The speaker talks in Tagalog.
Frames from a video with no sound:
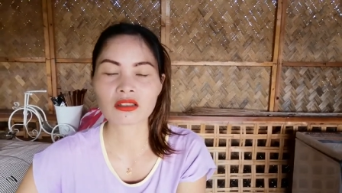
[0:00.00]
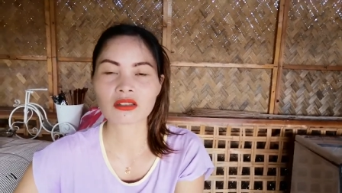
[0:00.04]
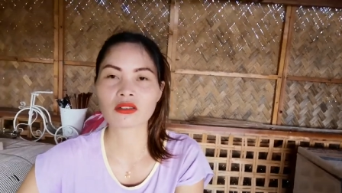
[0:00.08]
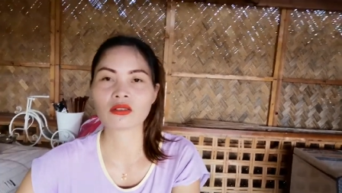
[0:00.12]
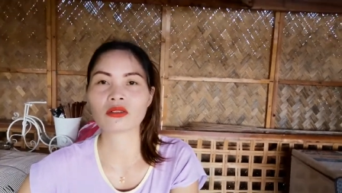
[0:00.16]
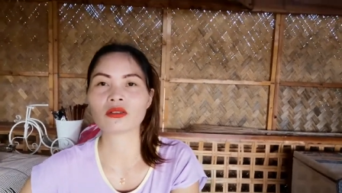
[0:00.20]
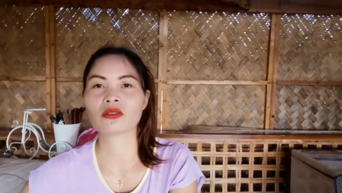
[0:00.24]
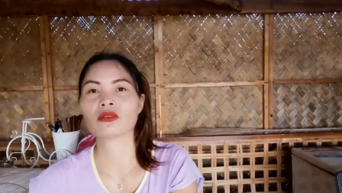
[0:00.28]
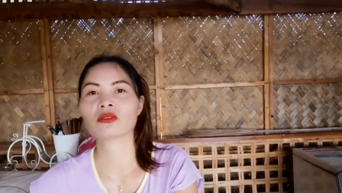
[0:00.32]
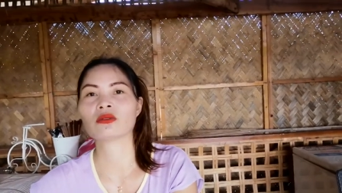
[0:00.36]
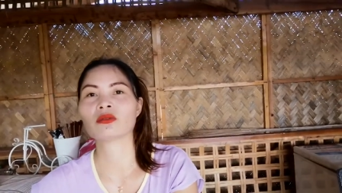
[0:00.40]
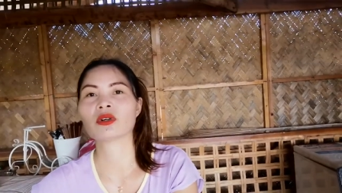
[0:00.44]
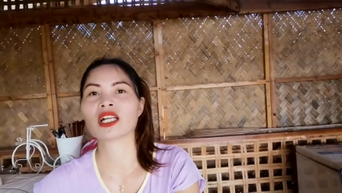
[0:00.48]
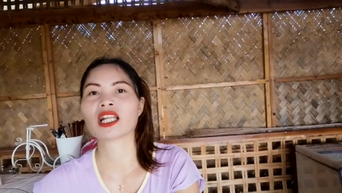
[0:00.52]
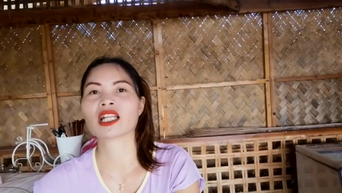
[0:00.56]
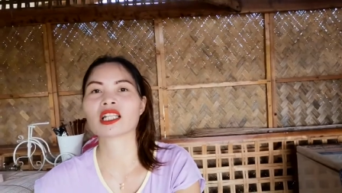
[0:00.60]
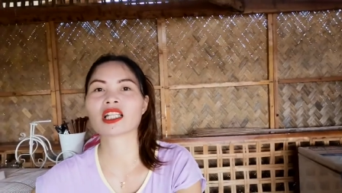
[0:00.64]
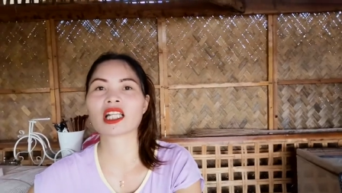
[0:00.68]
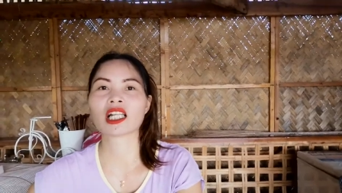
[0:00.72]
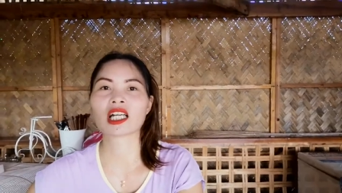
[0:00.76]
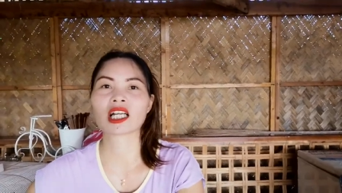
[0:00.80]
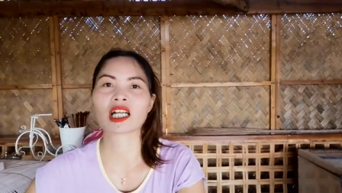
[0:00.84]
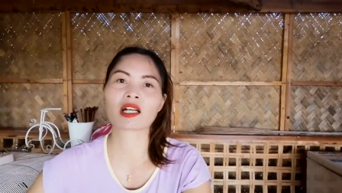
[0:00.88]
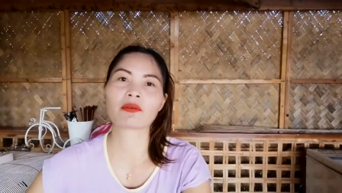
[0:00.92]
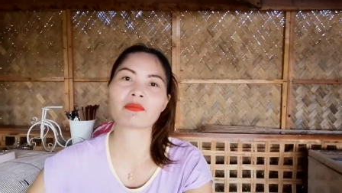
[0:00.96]
So, wala
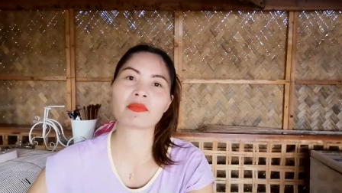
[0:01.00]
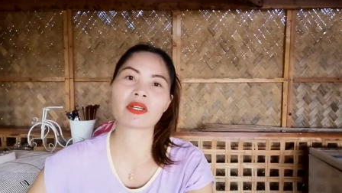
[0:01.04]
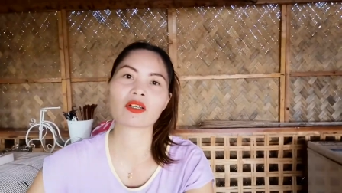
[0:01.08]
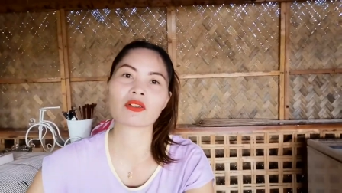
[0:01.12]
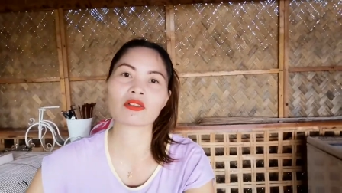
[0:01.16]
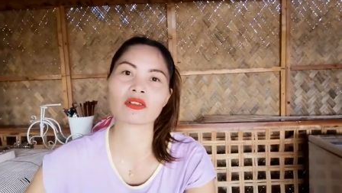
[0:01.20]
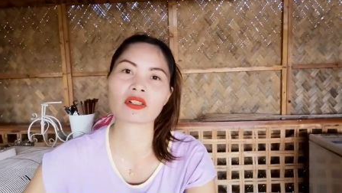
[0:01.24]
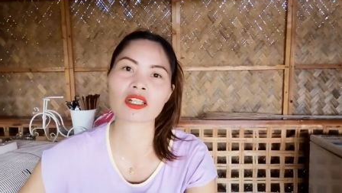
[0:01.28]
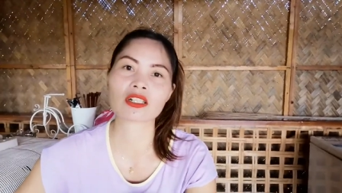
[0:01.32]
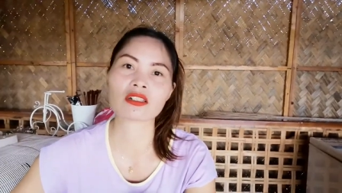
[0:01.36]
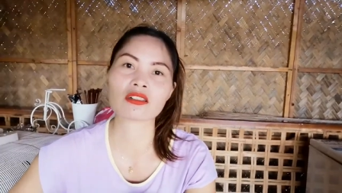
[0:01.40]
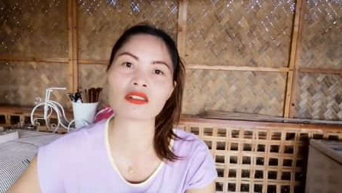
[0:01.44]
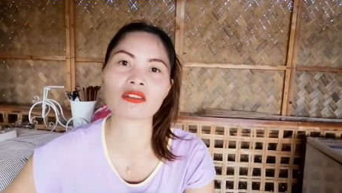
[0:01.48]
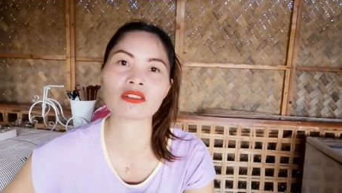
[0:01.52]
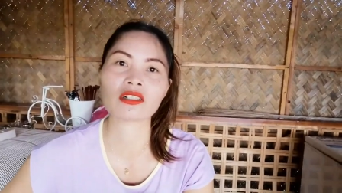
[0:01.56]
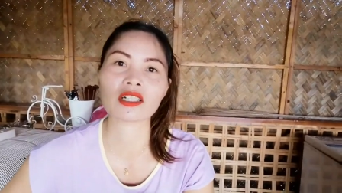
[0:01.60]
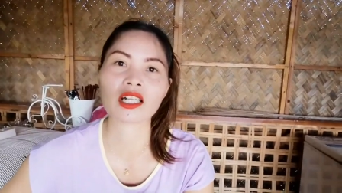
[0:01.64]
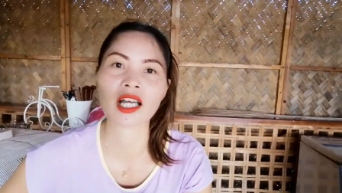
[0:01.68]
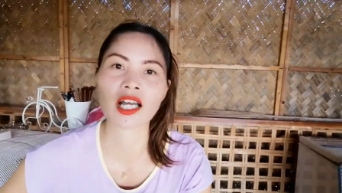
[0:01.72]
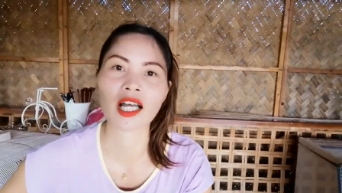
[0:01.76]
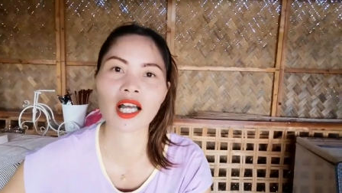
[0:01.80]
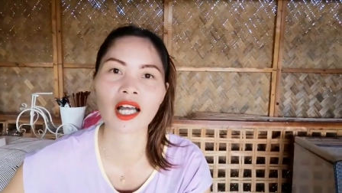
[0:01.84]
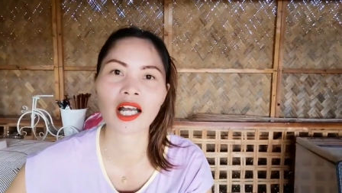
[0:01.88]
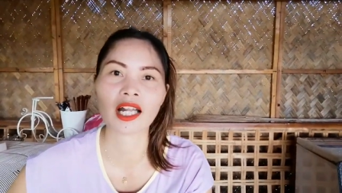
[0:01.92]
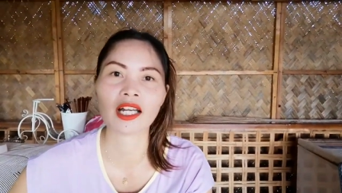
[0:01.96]
talaga kaming oras no
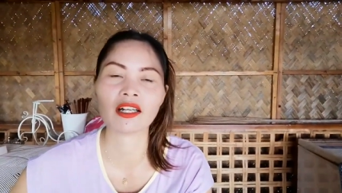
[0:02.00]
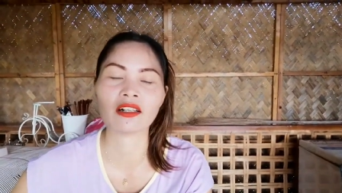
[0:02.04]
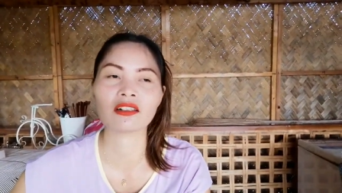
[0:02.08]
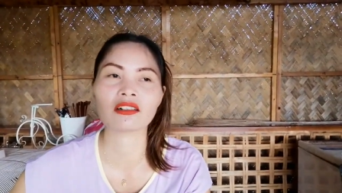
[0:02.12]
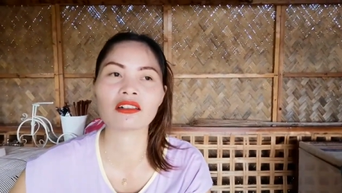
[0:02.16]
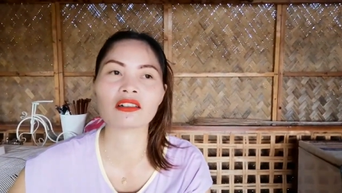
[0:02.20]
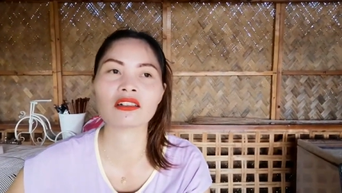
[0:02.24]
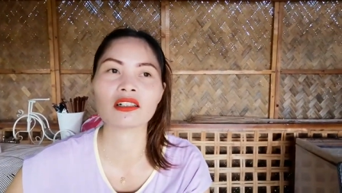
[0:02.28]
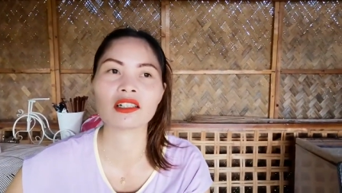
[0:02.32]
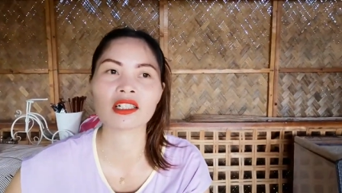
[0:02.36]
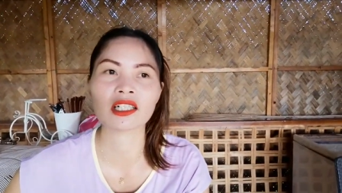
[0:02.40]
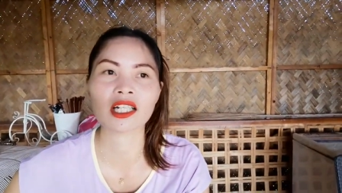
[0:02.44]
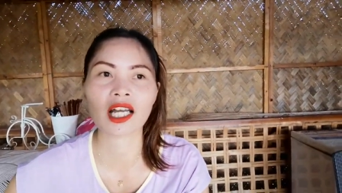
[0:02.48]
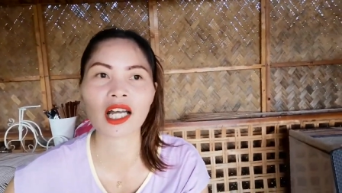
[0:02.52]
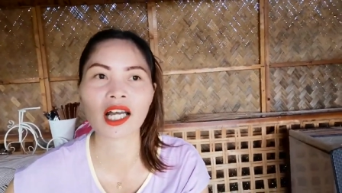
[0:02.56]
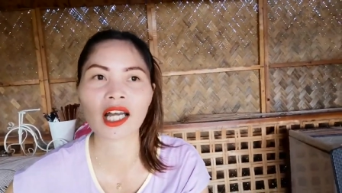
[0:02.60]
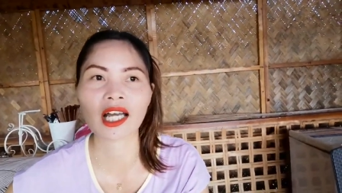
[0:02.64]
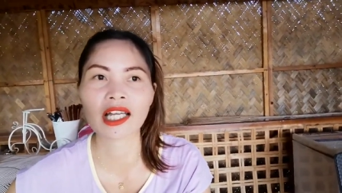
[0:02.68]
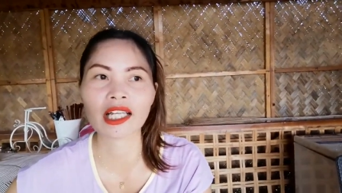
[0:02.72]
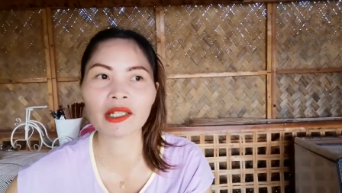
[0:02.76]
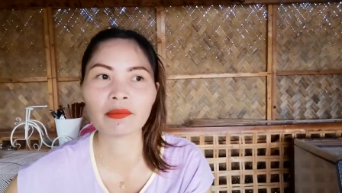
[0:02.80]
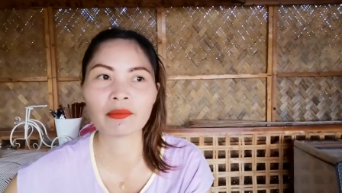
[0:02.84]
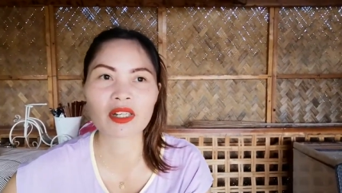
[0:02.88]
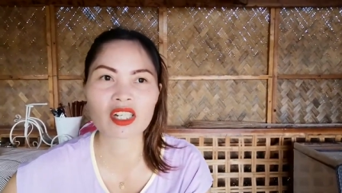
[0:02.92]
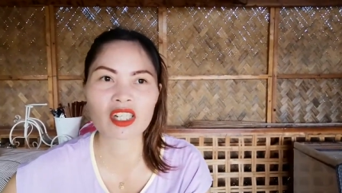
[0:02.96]
na, ano, na
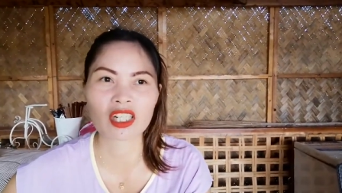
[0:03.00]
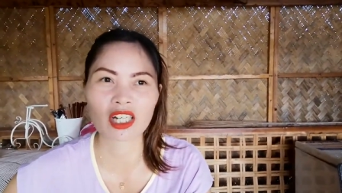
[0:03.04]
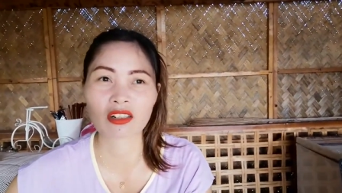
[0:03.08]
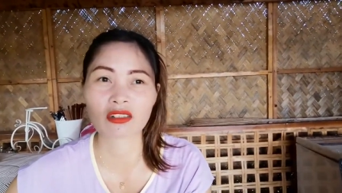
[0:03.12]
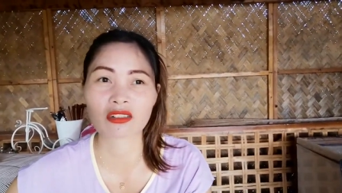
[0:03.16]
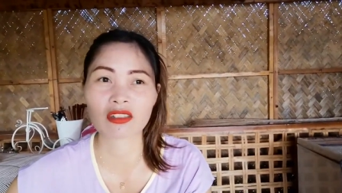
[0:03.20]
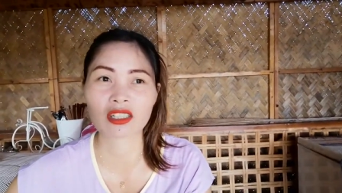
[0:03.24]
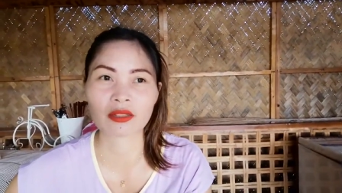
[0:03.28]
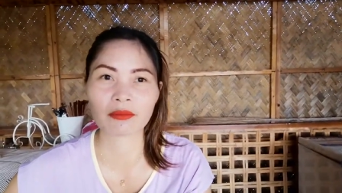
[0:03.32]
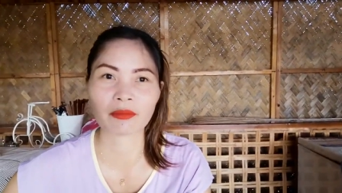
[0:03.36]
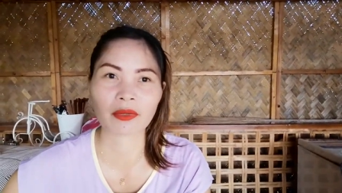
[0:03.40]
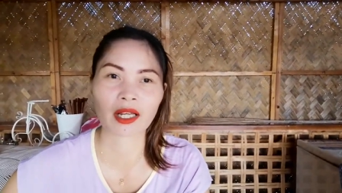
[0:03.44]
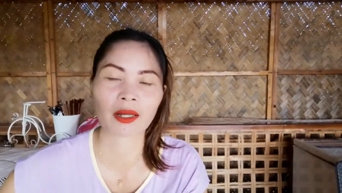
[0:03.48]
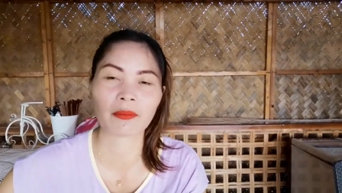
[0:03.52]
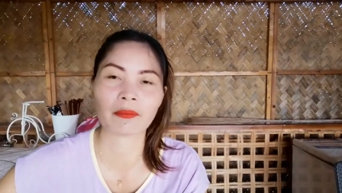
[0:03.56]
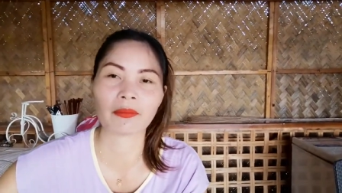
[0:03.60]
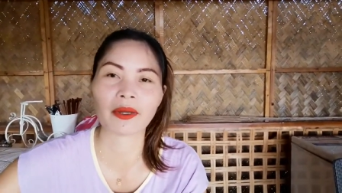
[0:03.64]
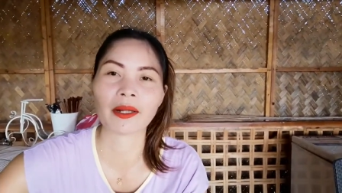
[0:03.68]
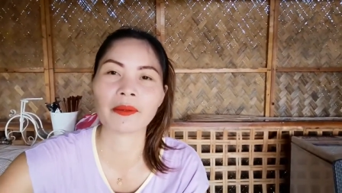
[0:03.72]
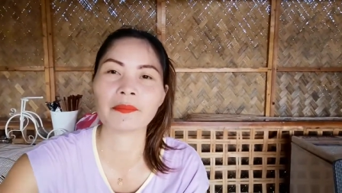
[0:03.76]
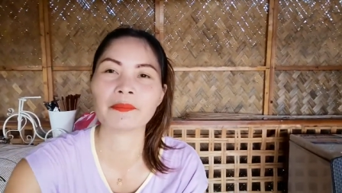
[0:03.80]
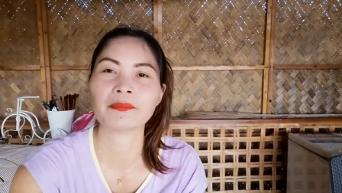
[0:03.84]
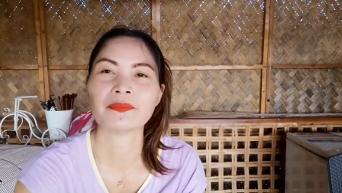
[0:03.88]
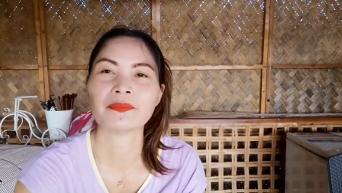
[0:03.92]
ipasyal ko si mama.